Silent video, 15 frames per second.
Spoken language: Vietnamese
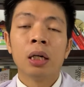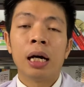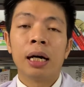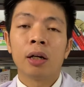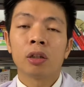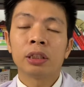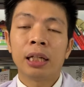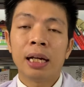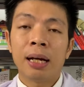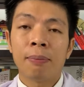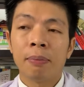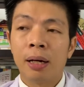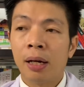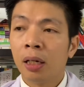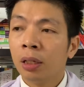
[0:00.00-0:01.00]
à, nó sẽ
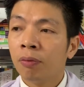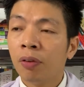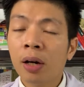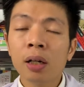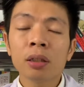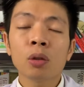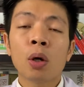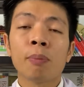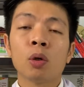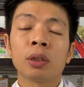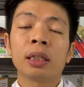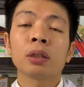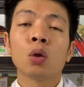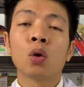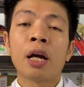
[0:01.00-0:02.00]
làm à, vỡ toàn bộ
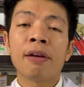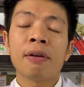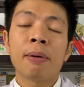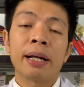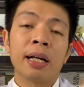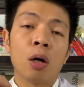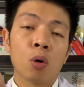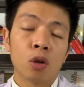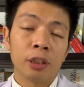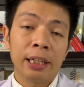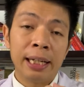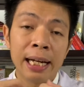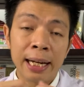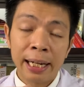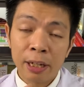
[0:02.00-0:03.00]
sắc tố đấy, và bạch cầu nó sẽ
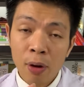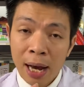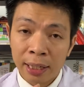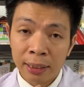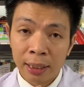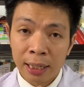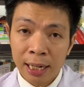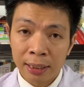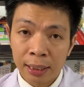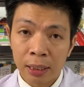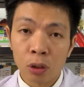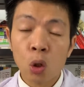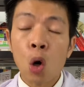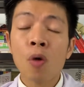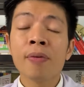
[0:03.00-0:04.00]
để đến nó ăn dần ăn
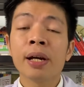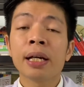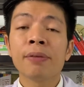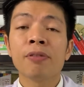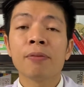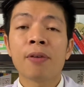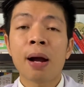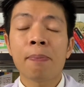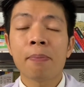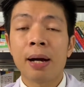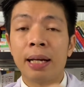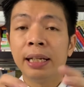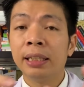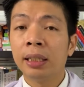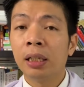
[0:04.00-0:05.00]
dần đối với cái phương pháp mà
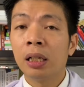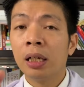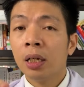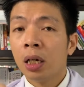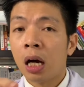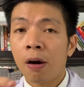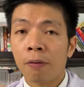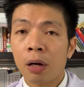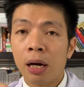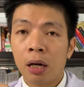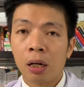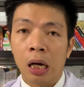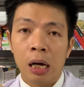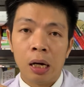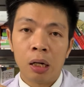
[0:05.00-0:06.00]
laser à,
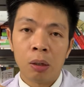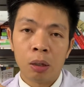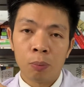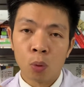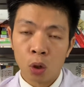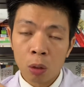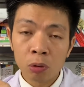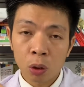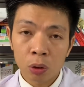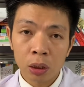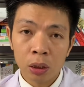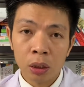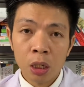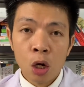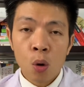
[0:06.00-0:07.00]
à, một không sáu
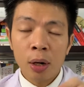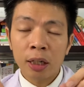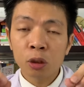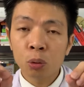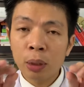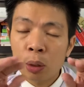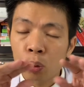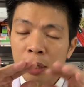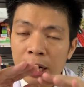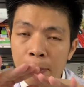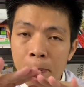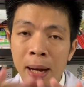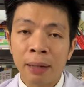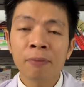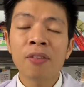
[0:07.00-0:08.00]
tư. Hoặc là chúng ta có thể là
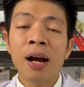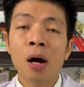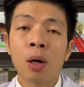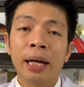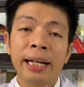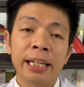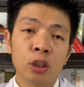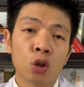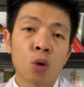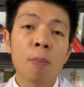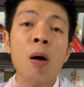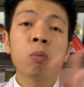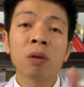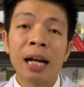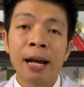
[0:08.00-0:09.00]
bắn vào cái để cho nó
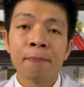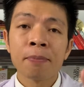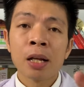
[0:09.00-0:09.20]
bong ra.